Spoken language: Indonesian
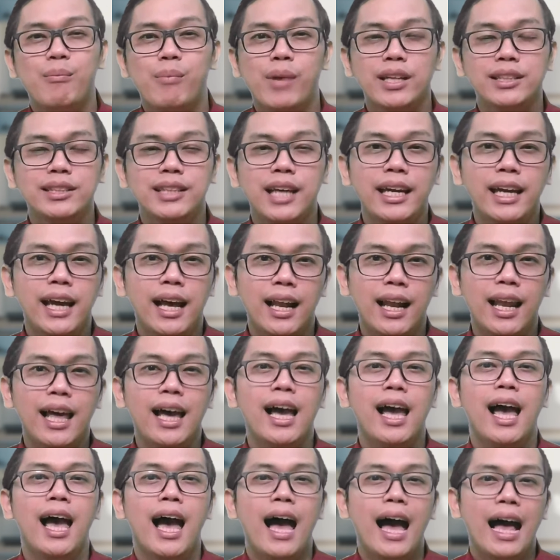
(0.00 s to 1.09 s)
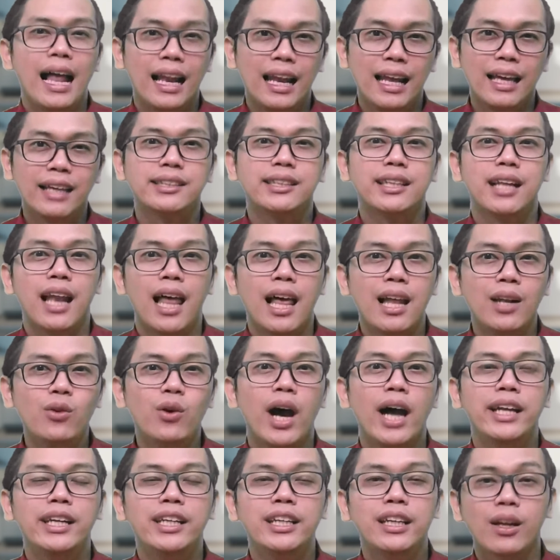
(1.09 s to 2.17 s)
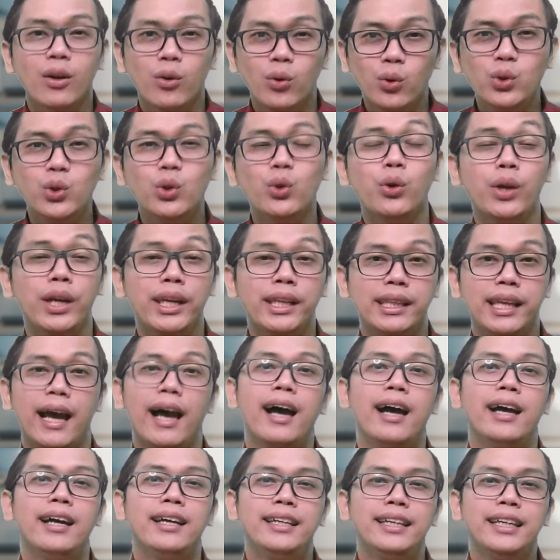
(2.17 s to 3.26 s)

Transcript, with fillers: percayalah Allah selalu hadir untuk kita.